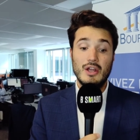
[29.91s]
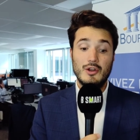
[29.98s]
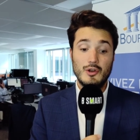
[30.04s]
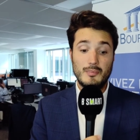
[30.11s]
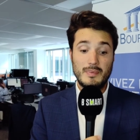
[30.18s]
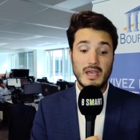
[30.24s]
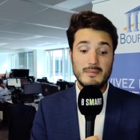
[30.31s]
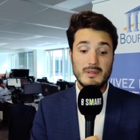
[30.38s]

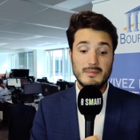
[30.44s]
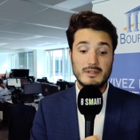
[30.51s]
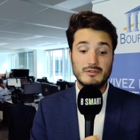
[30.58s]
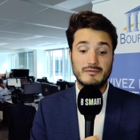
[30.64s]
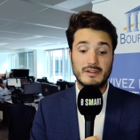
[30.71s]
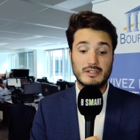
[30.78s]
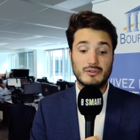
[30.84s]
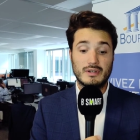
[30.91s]
Le PMI
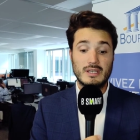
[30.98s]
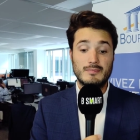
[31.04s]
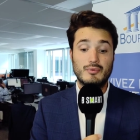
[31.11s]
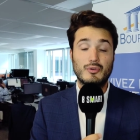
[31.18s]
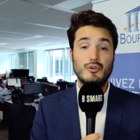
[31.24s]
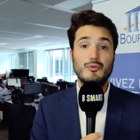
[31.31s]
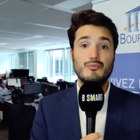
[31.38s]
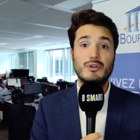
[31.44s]
manufacturier
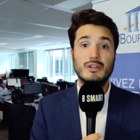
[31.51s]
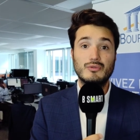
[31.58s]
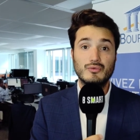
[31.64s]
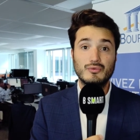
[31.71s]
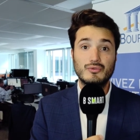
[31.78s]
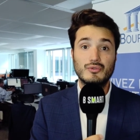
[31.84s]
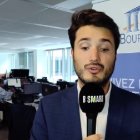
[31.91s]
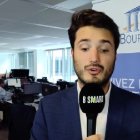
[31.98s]
pour le mois
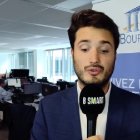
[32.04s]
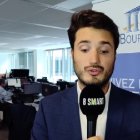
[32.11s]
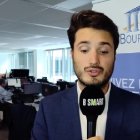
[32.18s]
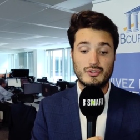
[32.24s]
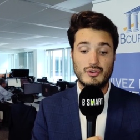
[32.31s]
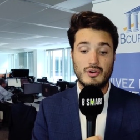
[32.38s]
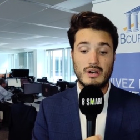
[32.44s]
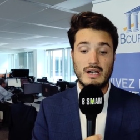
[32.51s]
d'août
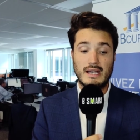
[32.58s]
ressort